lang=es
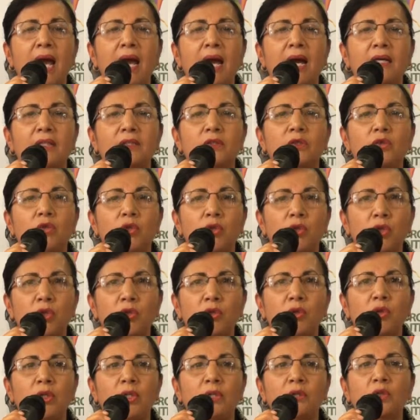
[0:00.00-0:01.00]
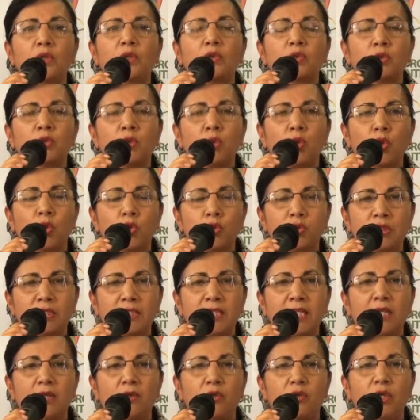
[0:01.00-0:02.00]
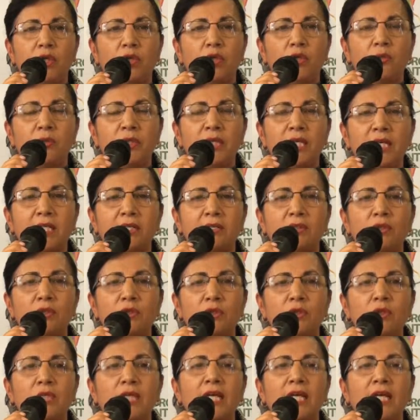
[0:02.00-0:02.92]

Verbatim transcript: a todo su consejo de gobierno